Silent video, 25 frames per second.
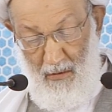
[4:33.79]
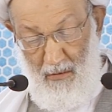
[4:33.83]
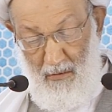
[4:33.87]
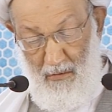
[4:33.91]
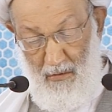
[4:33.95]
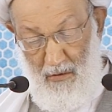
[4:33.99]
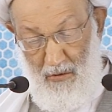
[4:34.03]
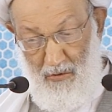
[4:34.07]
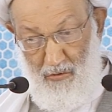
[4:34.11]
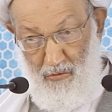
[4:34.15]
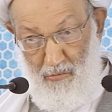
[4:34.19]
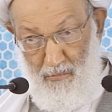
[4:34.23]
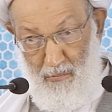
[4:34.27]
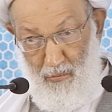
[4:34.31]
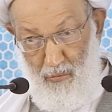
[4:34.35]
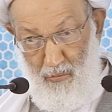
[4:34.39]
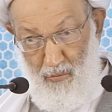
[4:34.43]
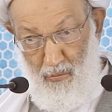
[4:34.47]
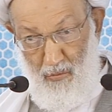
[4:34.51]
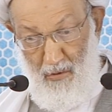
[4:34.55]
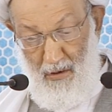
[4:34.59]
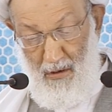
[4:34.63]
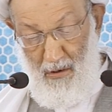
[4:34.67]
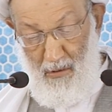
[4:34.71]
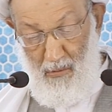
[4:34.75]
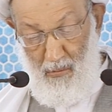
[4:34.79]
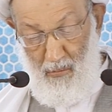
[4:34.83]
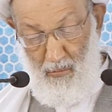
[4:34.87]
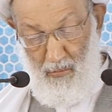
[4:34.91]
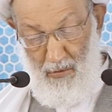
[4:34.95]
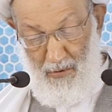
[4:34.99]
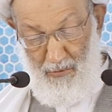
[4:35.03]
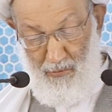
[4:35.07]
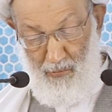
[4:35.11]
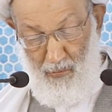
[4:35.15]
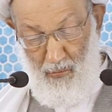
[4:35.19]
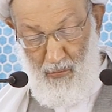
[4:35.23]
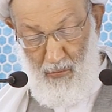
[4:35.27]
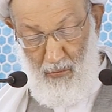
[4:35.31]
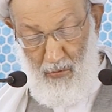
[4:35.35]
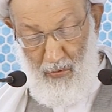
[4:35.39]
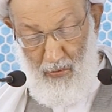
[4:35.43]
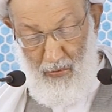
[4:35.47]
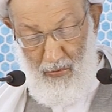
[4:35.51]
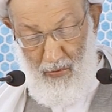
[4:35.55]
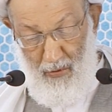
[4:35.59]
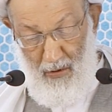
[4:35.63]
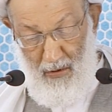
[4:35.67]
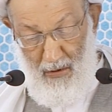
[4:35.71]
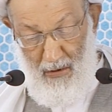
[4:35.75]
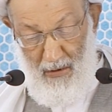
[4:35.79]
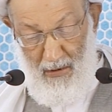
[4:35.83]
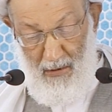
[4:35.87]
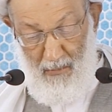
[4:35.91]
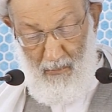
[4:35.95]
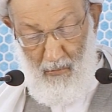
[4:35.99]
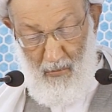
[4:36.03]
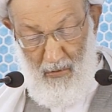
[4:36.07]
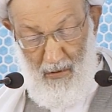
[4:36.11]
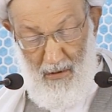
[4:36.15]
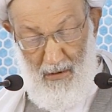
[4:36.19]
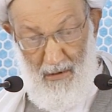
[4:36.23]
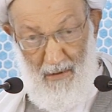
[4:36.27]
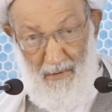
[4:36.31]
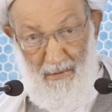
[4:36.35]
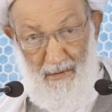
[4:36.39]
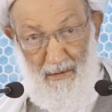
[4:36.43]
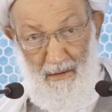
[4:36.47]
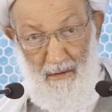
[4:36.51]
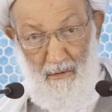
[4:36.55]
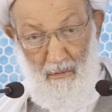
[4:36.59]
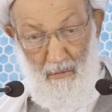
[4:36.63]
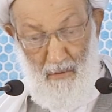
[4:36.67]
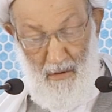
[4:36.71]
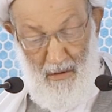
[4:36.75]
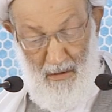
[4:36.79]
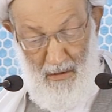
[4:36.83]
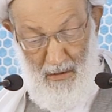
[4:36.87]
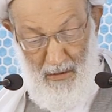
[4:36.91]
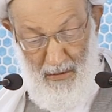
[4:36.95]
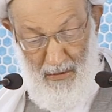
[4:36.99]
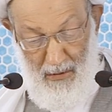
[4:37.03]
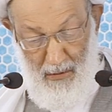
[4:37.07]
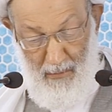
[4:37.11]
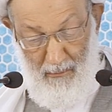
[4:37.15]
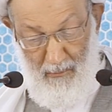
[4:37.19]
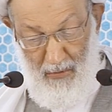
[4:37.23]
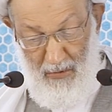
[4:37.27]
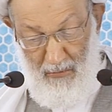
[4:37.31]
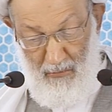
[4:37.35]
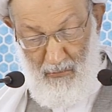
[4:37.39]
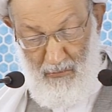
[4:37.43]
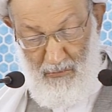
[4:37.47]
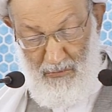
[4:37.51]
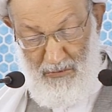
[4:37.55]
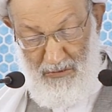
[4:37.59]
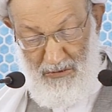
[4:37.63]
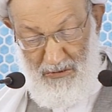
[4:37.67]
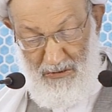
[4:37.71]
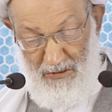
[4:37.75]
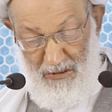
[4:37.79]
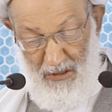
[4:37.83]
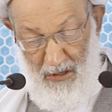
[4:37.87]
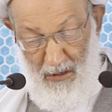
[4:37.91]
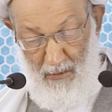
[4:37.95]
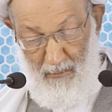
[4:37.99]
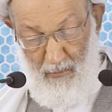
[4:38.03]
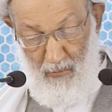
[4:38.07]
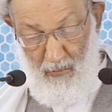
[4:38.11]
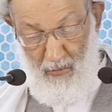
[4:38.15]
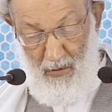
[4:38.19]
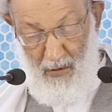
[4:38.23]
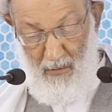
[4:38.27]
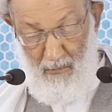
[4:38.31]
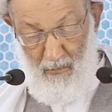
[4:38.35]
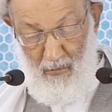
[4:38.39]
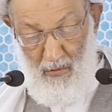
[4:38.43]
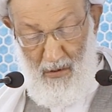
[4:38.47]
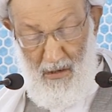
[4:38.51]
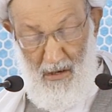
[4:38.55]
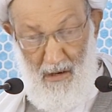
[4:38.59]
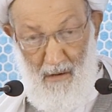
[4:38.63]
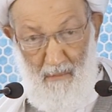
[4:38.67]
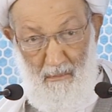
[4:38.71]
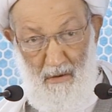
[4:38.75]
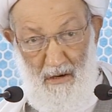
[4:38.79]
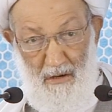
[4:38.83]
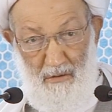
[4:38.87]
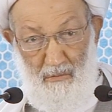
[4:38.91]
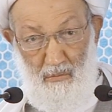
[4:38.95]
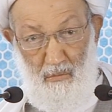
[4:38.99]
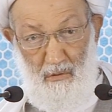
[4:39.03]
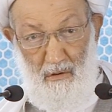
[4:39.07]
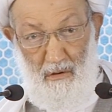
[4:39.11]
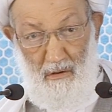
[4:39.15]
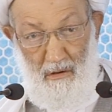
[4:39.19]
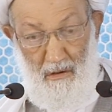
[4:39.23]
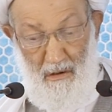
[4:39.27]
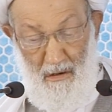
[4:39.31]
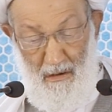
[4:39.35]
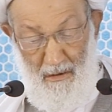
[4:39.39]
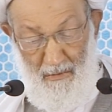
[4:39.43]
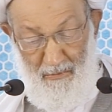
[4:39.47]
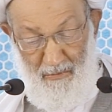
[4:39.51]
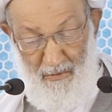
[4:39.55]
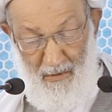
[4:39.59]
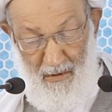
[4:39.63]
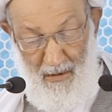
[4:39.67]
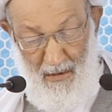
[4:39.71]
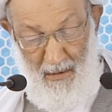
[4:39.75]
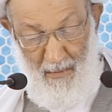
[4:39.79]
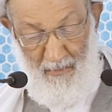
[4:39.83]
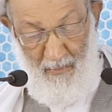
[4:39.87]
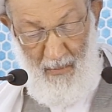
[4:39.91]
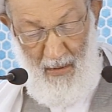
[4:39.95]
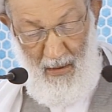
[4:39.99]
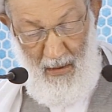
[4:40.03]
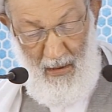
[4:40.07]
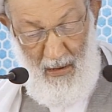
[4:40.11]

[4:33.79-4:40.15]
يجبرها الوضع الظالم الذي يعاني منه الشعب والمعاملة القاسية